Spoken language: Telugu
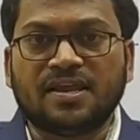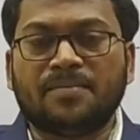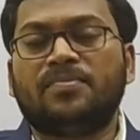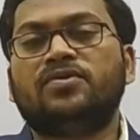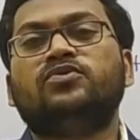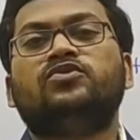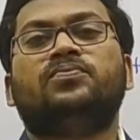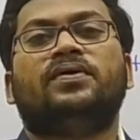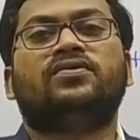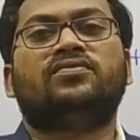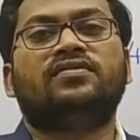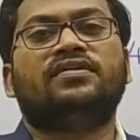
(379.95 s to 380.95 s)
నెంబర్
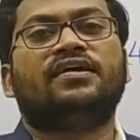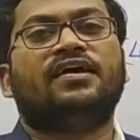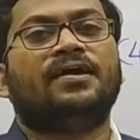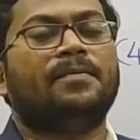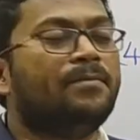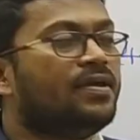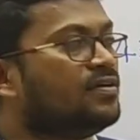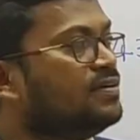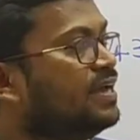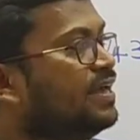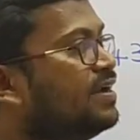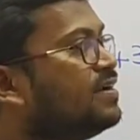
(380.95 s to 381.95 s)
గుర్తుపెట్టుకుంటే మీకు
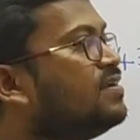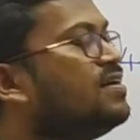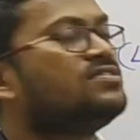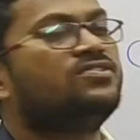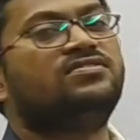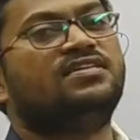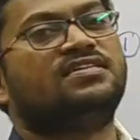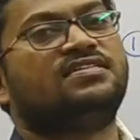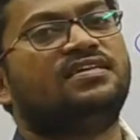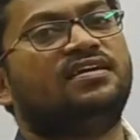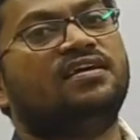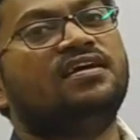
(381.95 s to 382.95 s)
డైరెక్ట్ ఆన్సర్
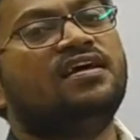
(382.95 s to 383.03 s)
వచ్చేస్తుంది